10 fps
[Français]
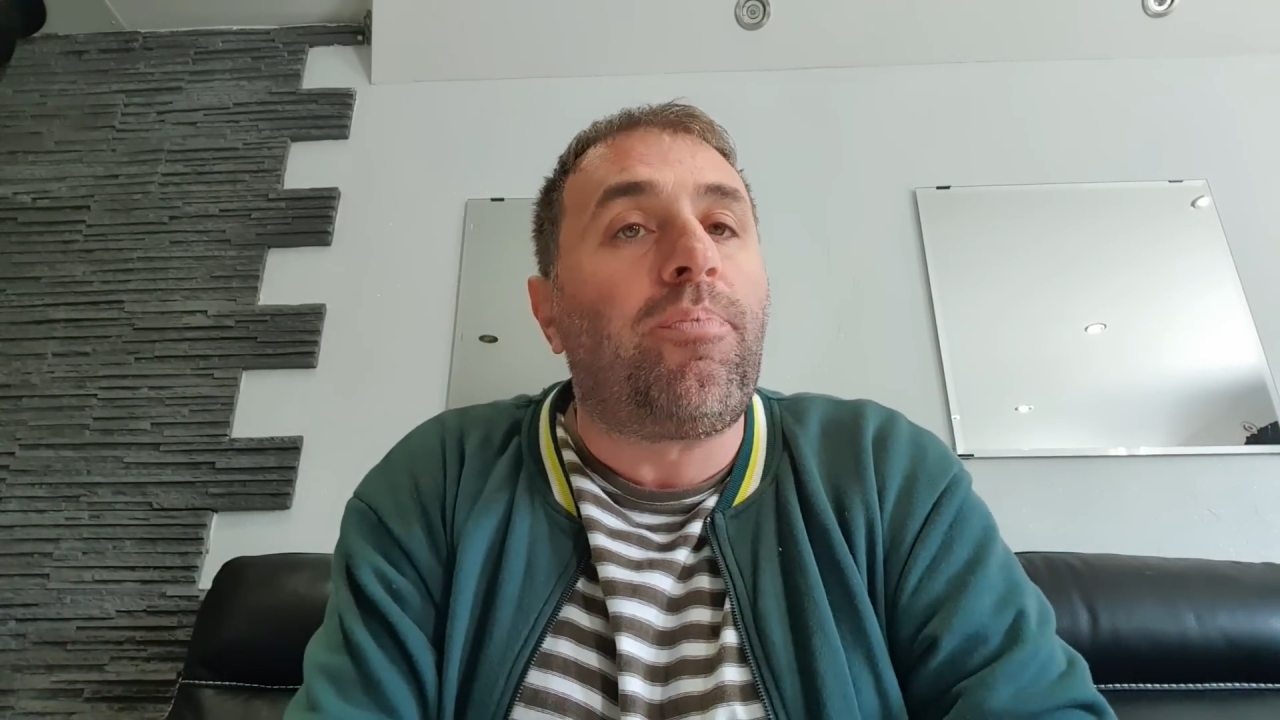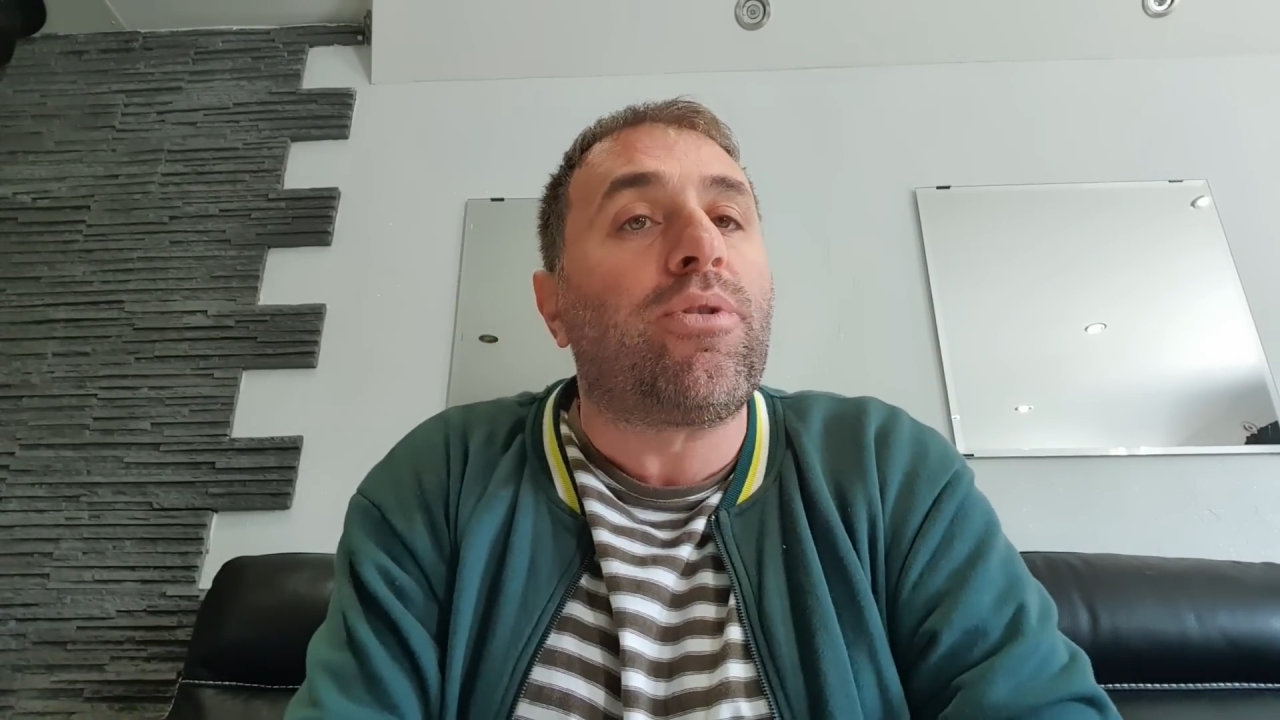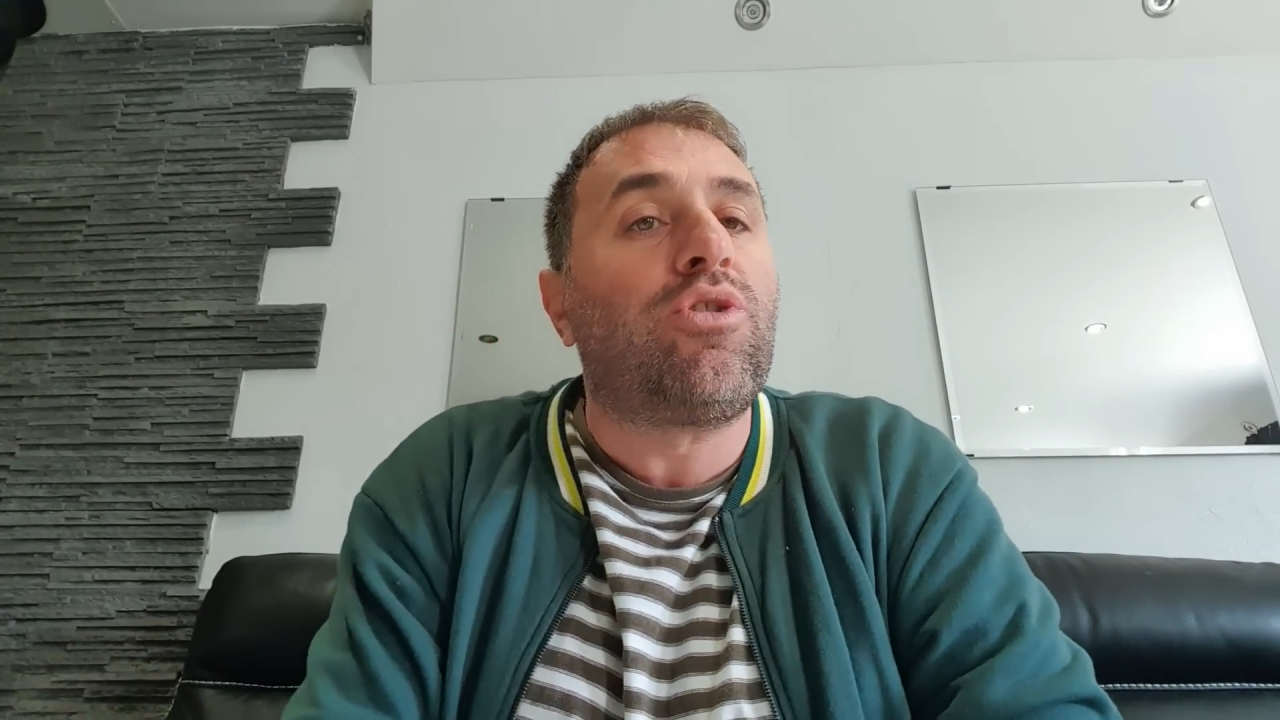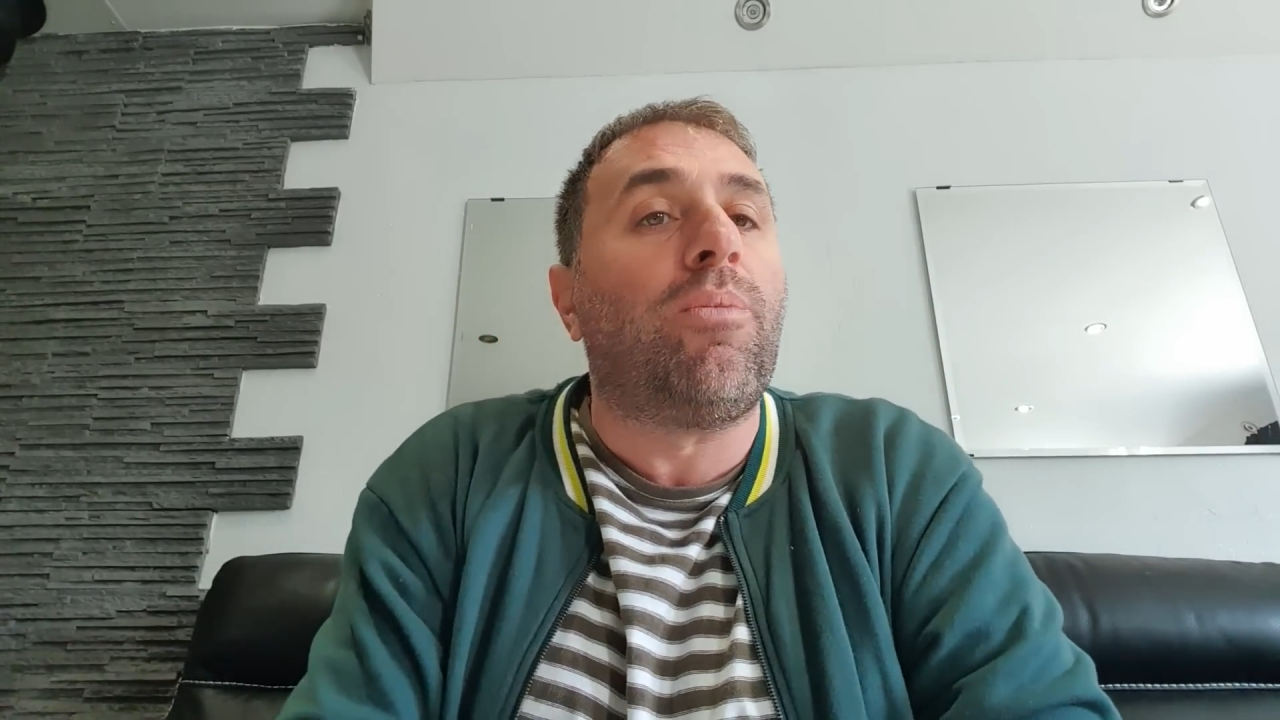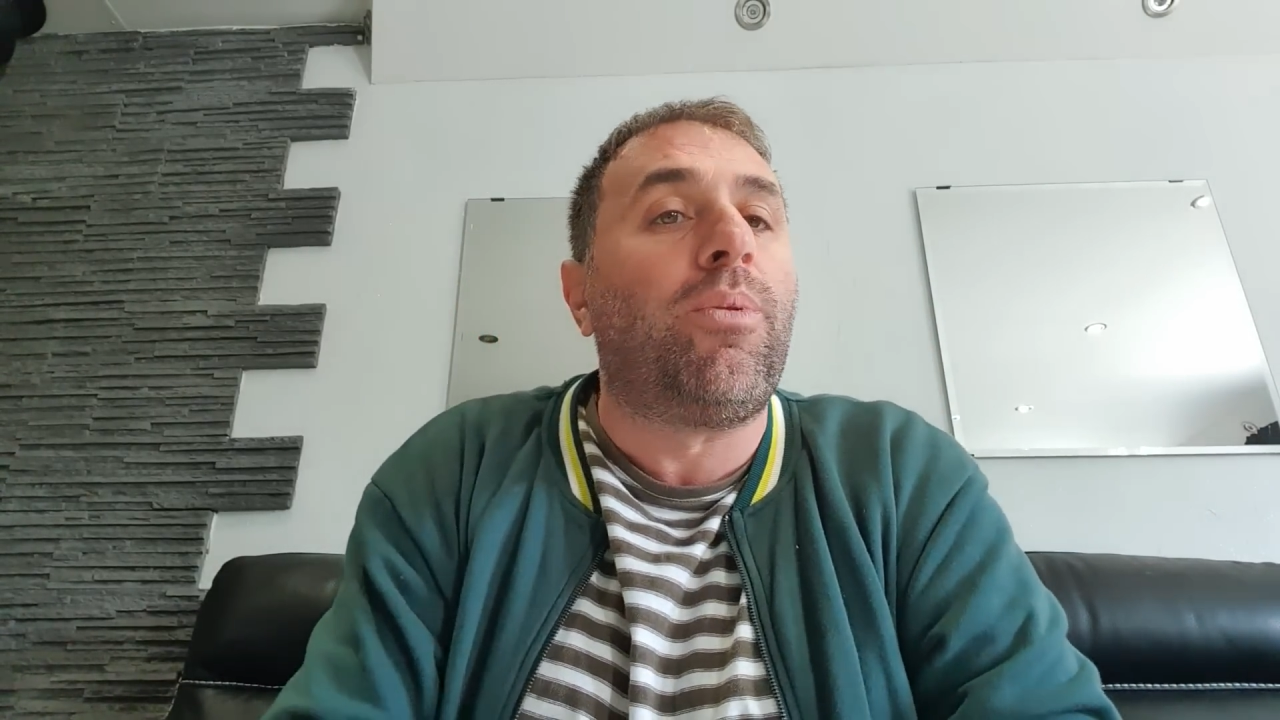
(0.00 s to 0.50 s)

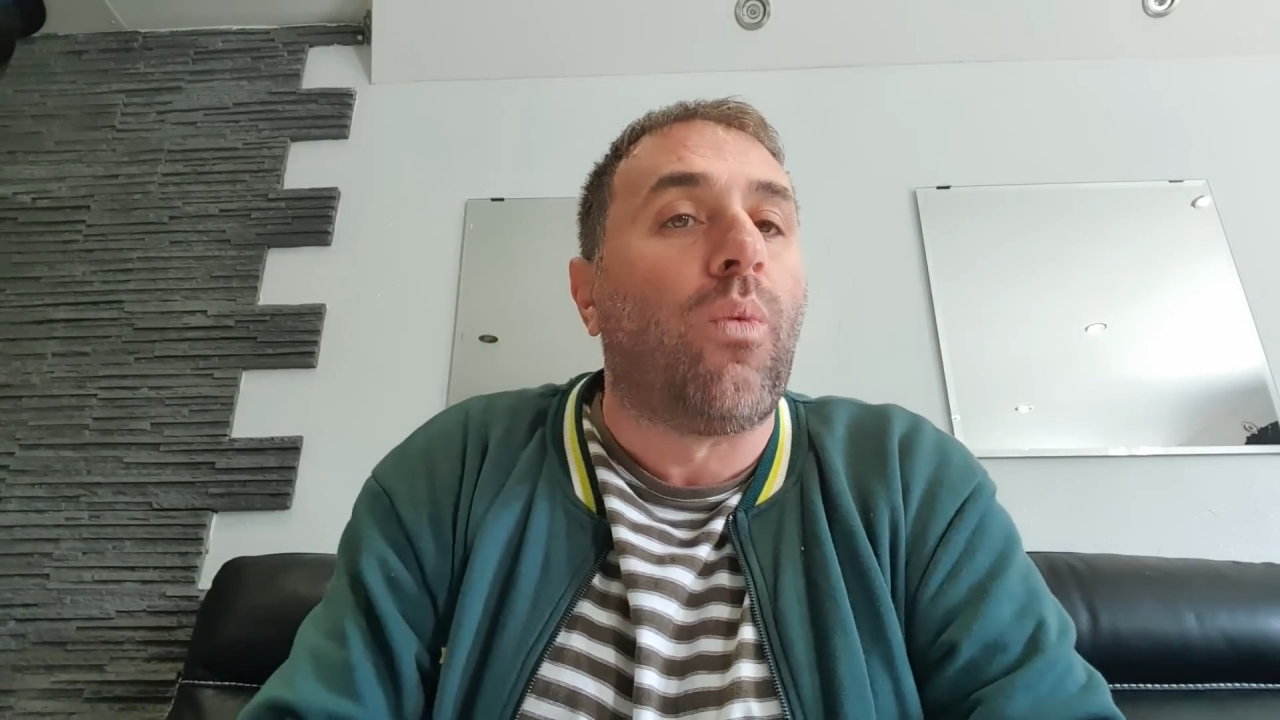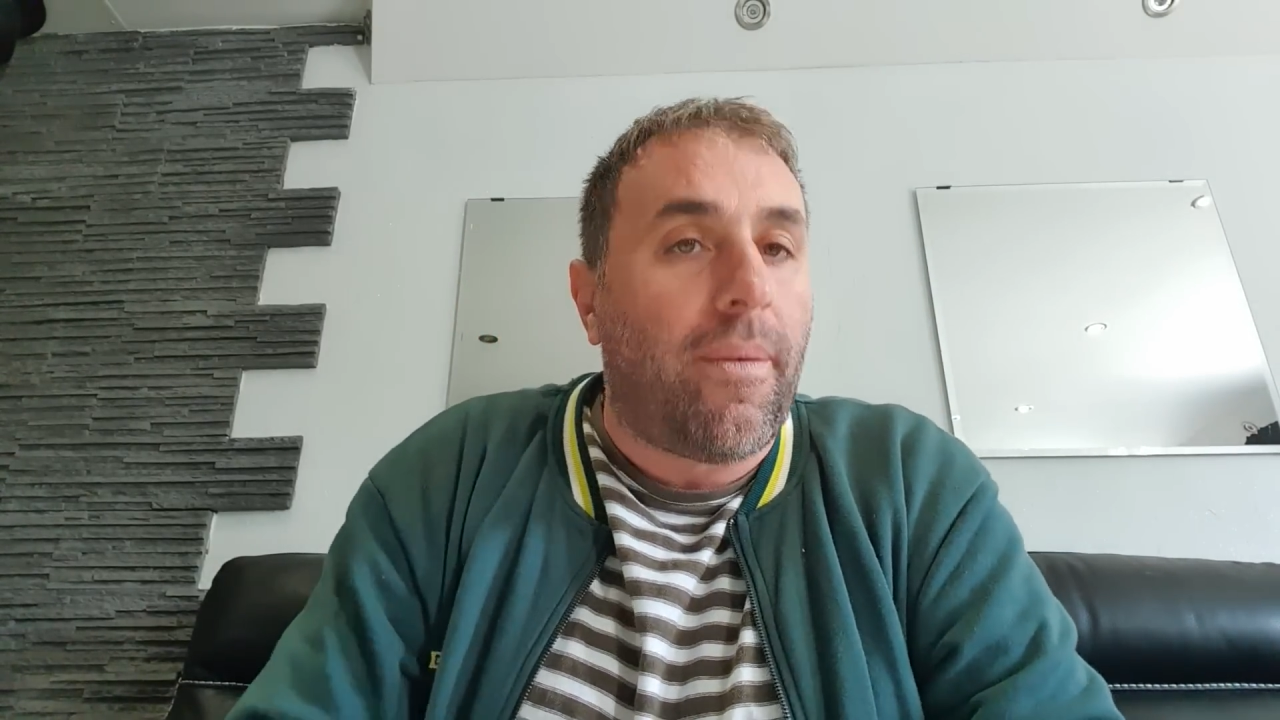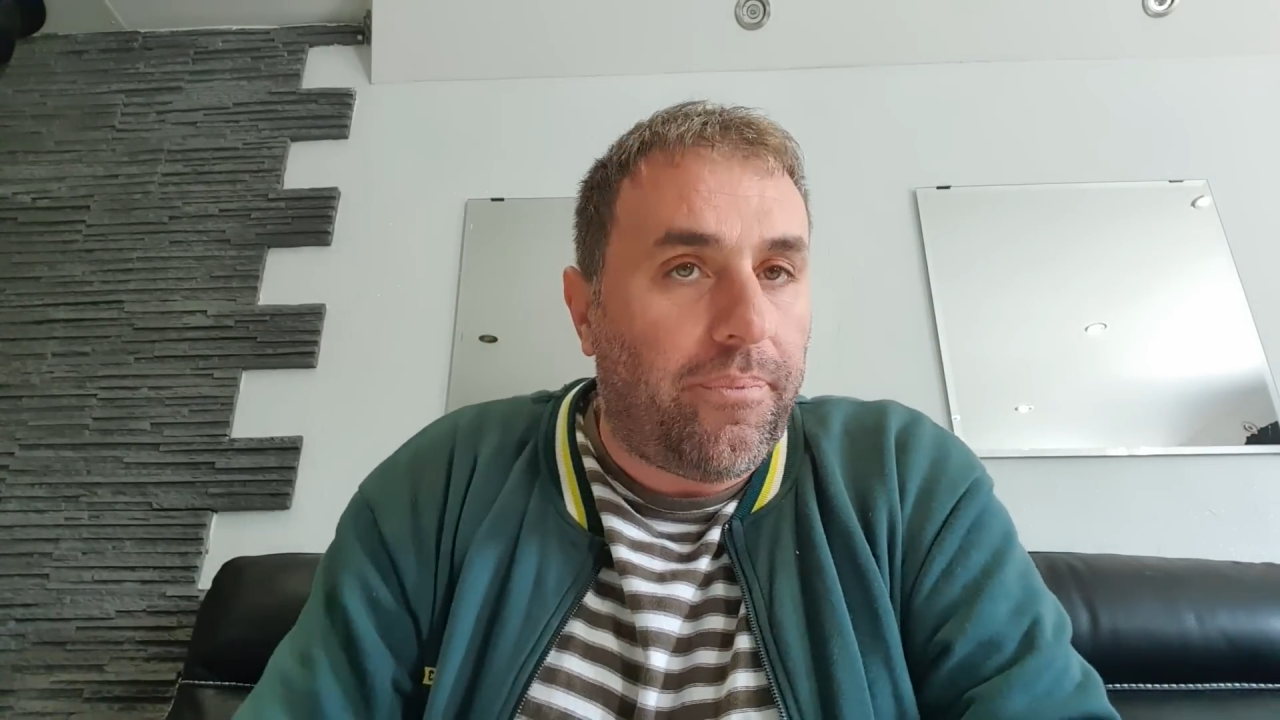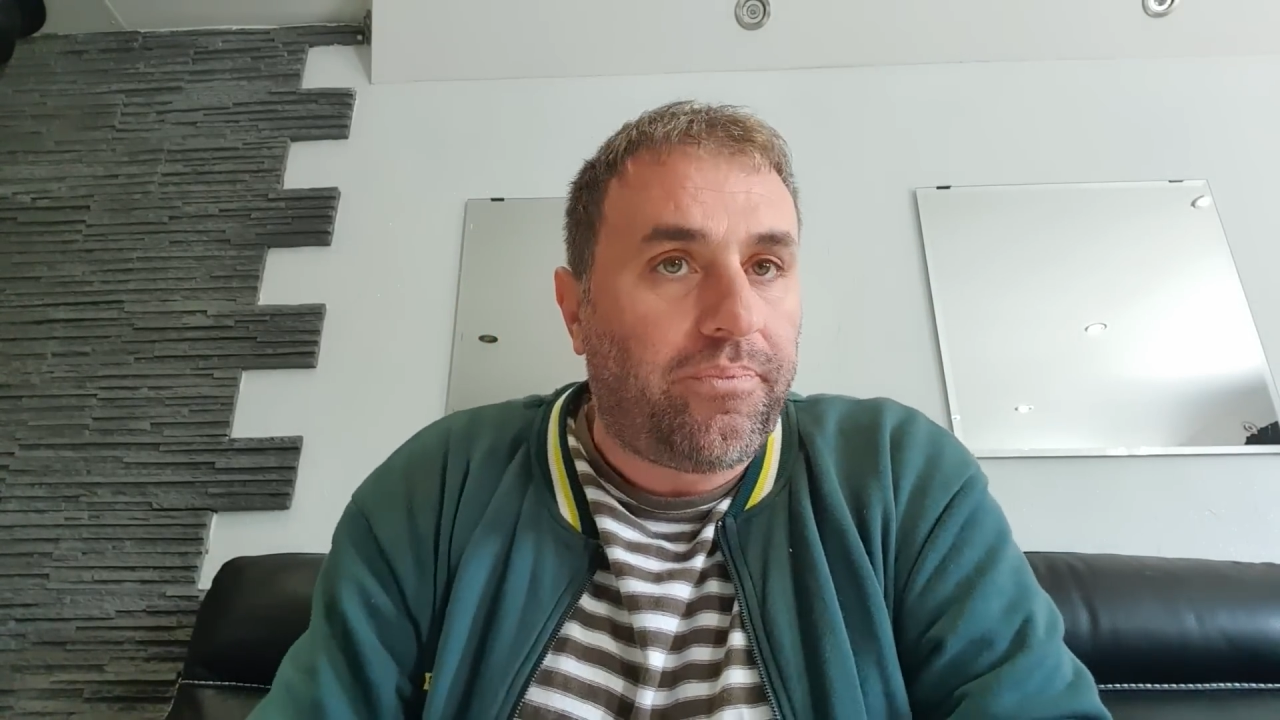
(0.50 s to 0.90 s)
postes d'emploi